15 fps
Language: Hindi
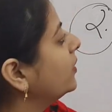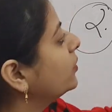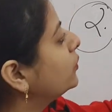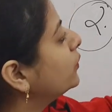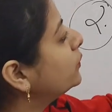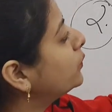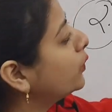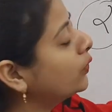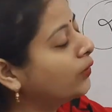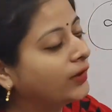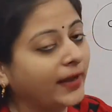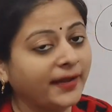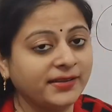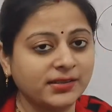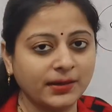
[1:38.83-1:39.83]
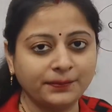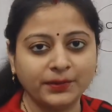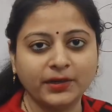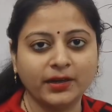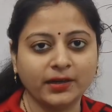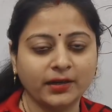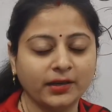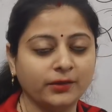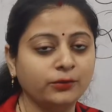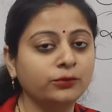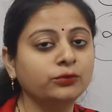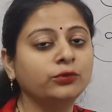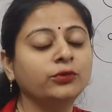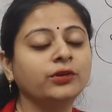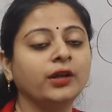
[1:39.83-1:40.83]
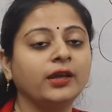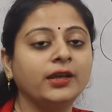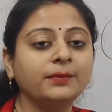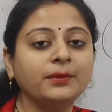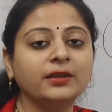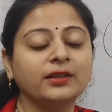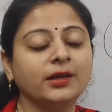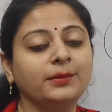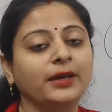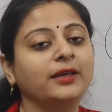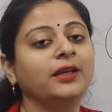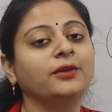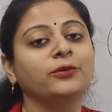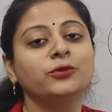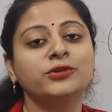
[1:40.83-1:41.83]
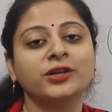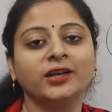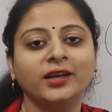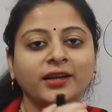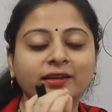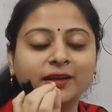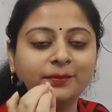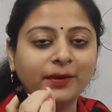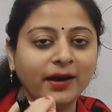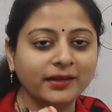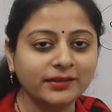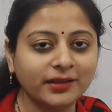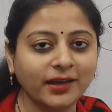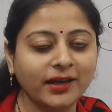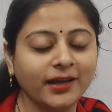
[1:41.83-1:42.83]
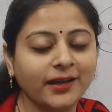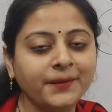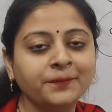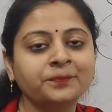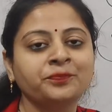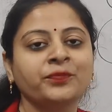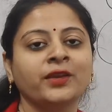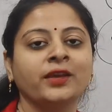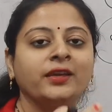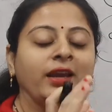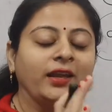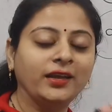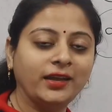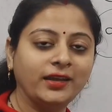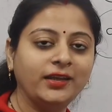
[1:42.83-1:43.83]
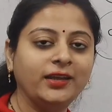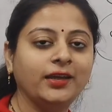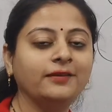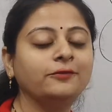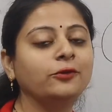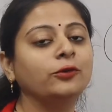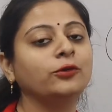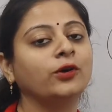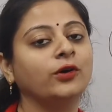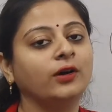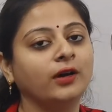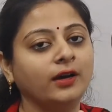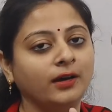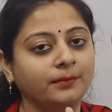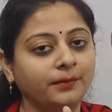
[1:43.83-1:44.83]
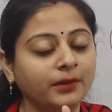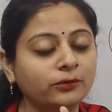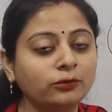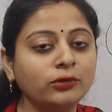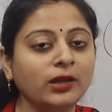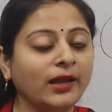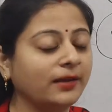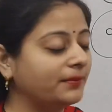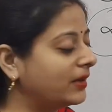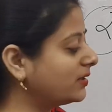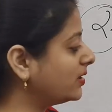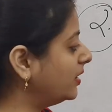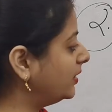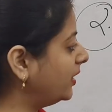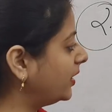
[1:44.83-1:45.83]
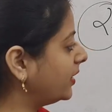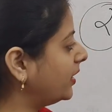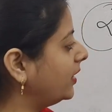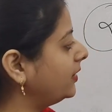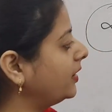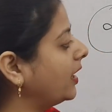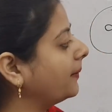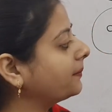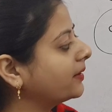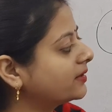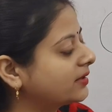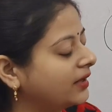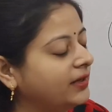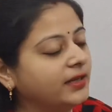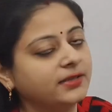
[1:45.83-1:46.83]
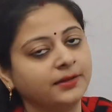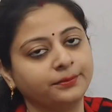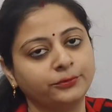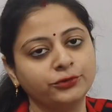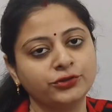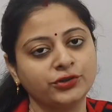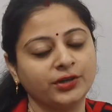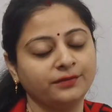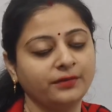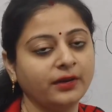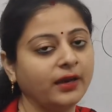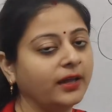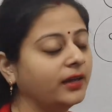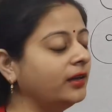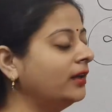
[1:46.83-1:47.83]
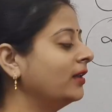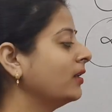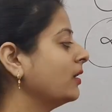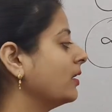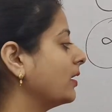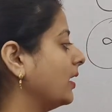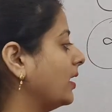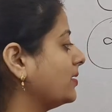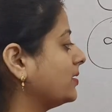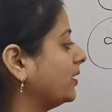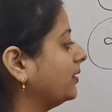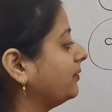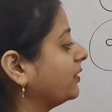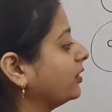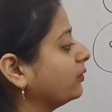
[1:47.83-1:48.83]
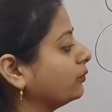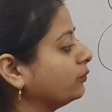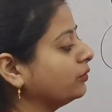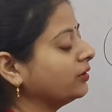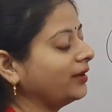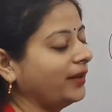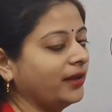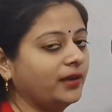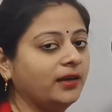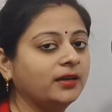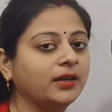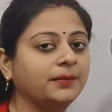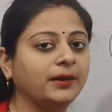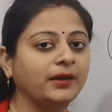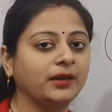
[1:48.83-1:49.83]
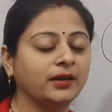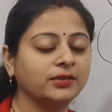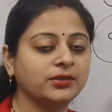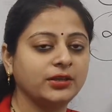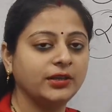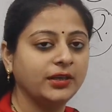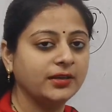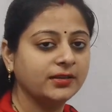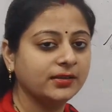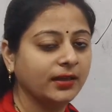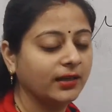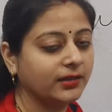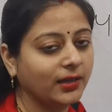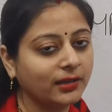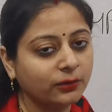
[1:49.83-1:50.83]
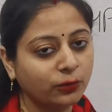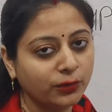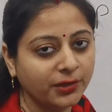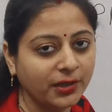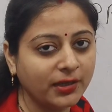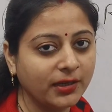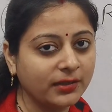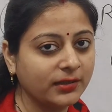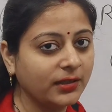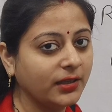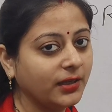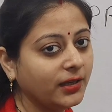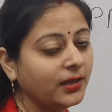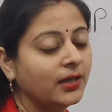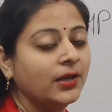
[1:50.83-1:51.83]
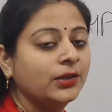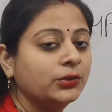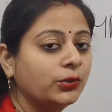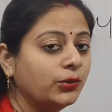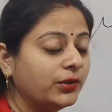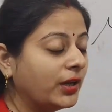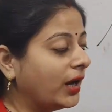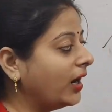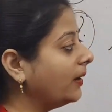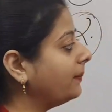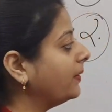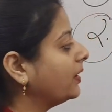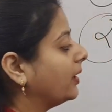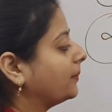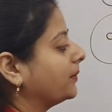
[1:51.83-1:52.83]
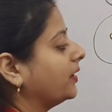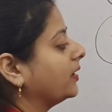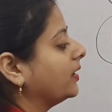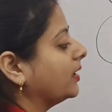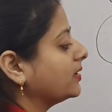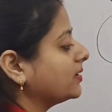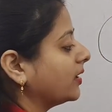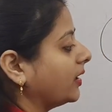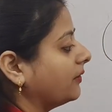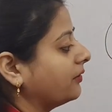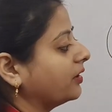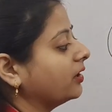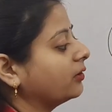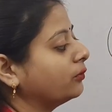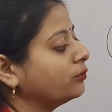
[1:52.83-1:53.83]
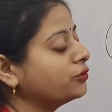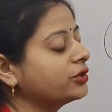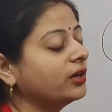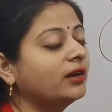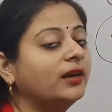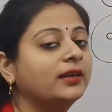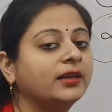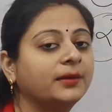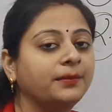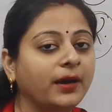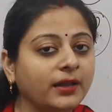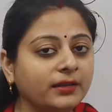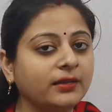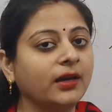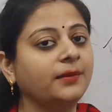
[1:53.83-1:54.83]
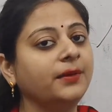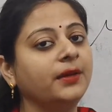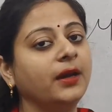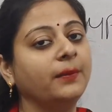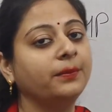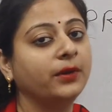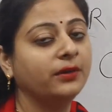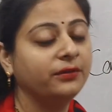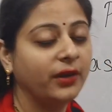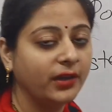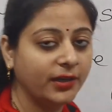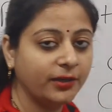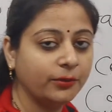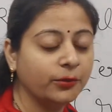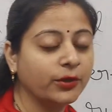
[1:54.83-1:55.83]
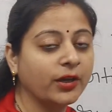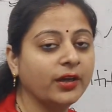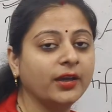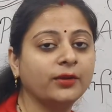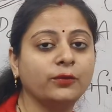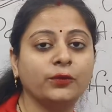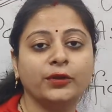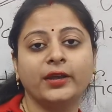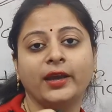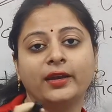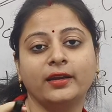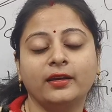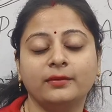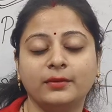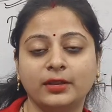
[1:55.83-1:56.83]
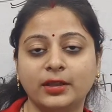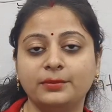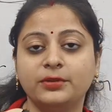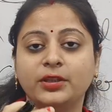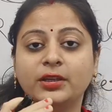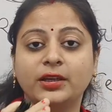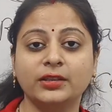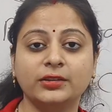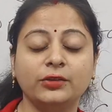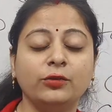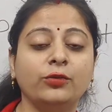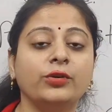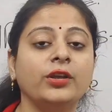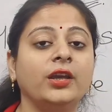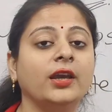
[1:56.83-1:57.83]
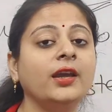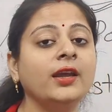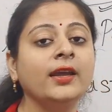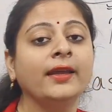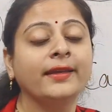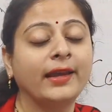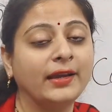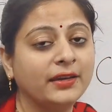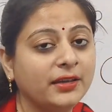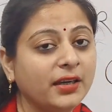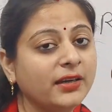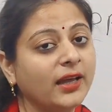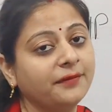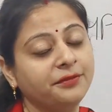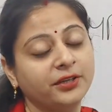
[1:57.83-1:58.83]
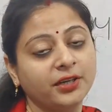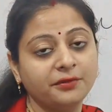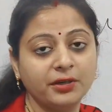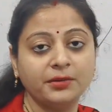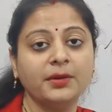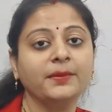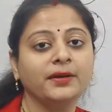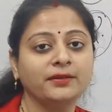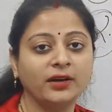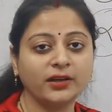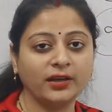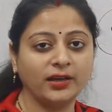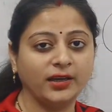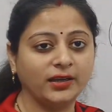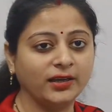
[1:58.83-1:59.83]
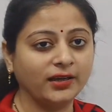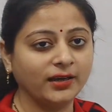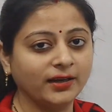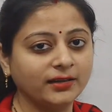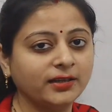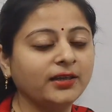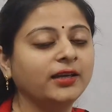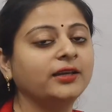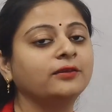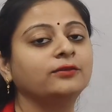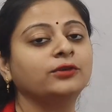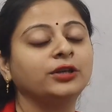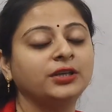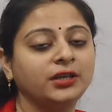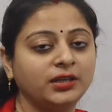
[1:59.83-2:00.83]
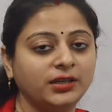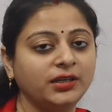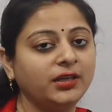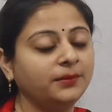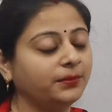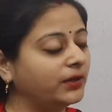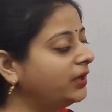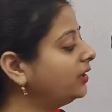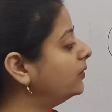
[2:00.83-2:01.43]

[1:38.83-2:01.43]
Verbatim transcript: तो वो लोग एक्सेप्ट कर रहे हैं उनको नहीं मतलब है कि क्रूशल डेट के बाद का है या नहीं है वो लोग बिल्कुल बस ये देख रहे हैं कि आपका सही है सब कुछ नेम वगैरह कास्ट सर्टिफिकेट उन्होंने देखा कि भाई हाँ चलिए इस साल का है कोई दिक्कत नहीं है तो यहाँ पर आपका कास्ट सर्टिफिकेट क्रूशल डेट के बाद का भी आपका वैलिड हो रहा है कोई यार मतलब दिक्कत नहीं हो रही है कैंडिडेट एफिडेविट भी बनवा के लेके गए थे लेकिन उन्हें नीड ही नहीं पड़ी